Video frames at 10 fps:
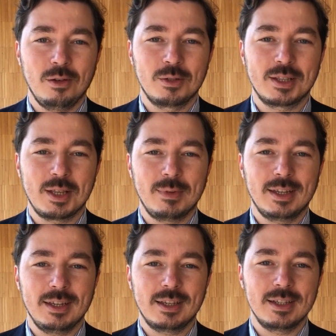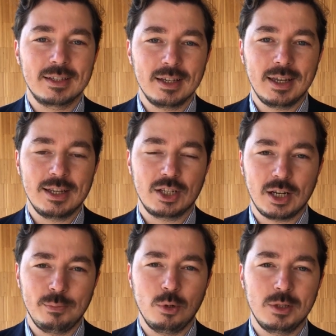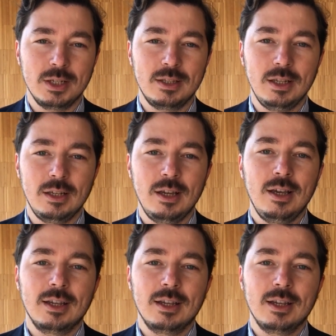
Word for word: özetlemek gerekirse gençler apolitik değil,